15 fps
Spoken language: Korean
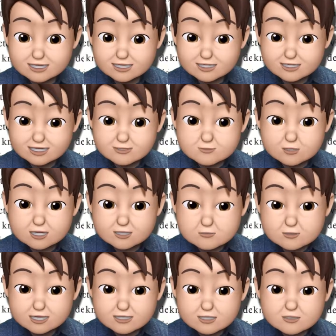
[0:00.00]
자, 뭐 하기
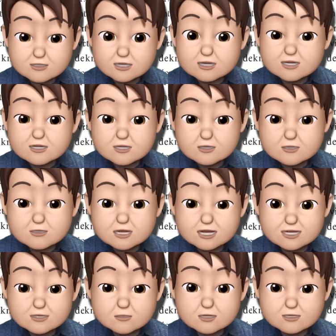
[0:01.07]
위해서?
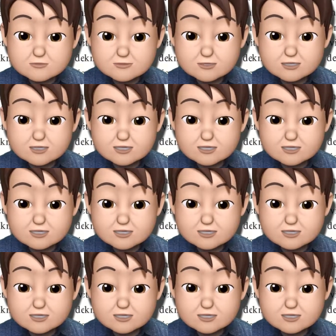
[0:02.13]
그러한 과업들을